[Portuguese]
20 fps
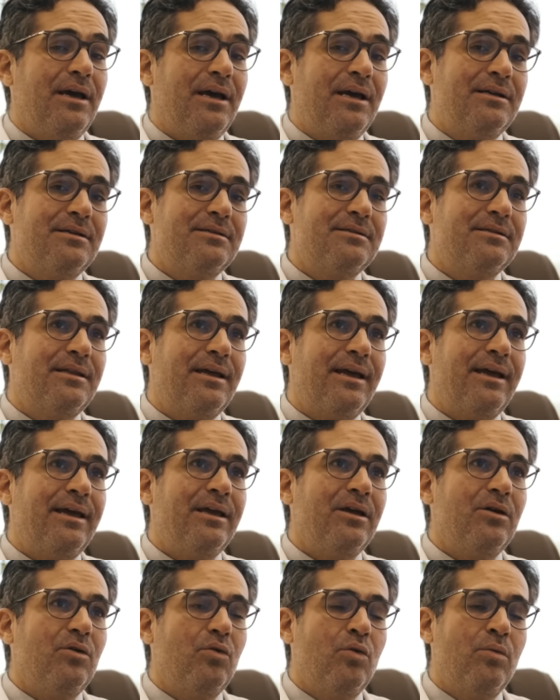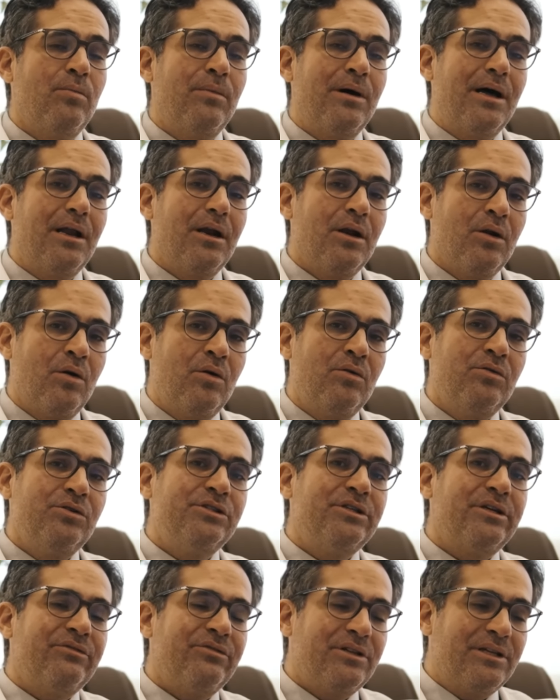eles têm uma
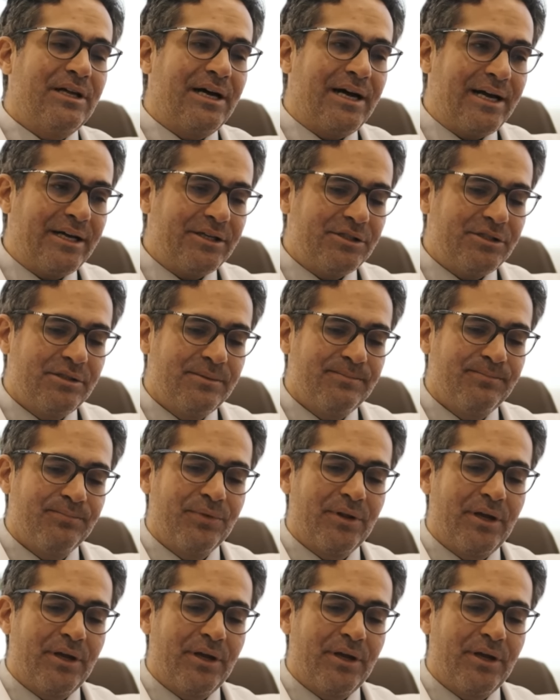longevidade,